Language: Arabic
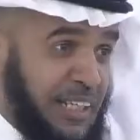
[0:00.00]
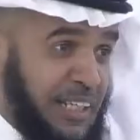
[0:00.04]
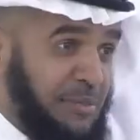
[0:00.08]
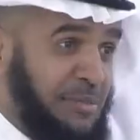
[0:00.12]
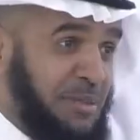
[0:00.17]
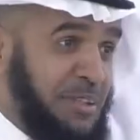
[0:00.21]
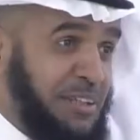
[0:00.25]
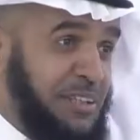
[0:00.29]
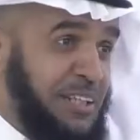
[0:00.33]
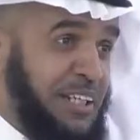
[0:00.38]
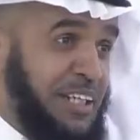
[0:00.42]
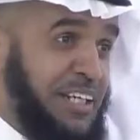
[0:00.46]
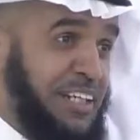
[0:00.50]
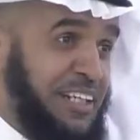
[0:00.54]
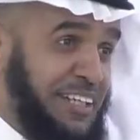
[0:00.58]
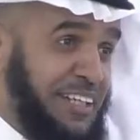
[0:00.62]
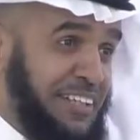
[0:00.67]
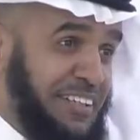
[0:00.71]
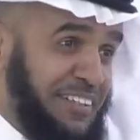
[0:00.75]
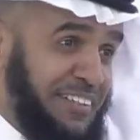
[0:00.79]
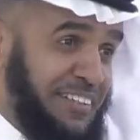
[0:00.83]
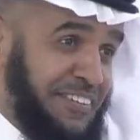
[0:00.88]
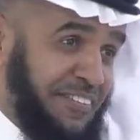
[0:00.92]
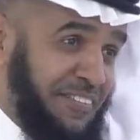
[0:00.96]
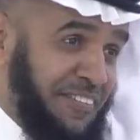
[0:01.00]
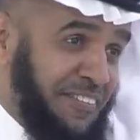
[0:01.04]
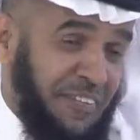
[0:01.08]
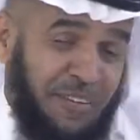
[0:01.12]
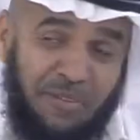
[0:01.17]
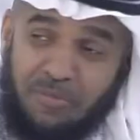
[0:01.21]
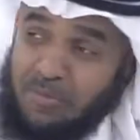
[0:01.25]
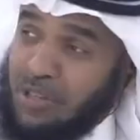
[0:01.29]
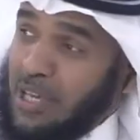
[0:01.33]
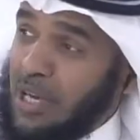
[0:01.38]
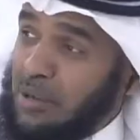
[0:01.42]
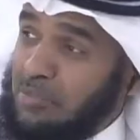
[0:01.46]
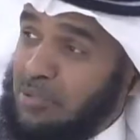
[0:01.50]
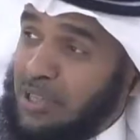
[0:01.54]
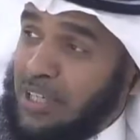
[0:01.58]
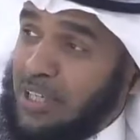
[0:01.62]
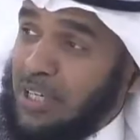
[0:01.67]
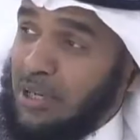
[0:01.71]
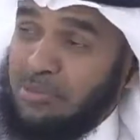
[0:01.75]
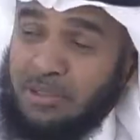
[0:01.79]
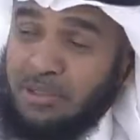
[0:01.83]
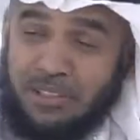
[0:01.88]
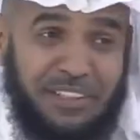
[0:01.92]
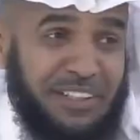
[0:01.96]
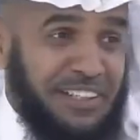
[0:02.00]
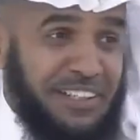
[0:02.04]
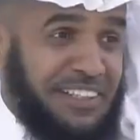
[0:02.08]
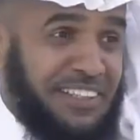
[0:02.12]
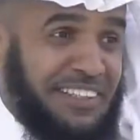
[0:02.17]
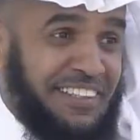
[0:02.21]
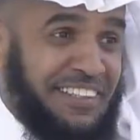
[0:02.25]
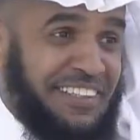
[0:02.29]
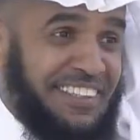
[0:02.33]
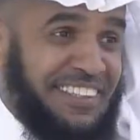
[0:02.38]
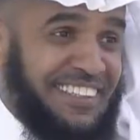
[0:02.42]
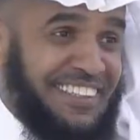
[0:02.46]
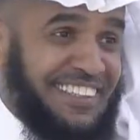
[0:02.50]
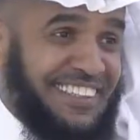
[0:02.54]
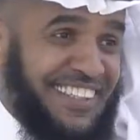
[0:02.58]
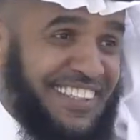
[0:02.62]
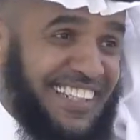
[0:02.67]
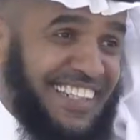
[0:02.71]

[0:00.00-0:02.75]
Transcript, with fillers: كاميرتك هنا اي والله مقابلك كاميرتك انا عاد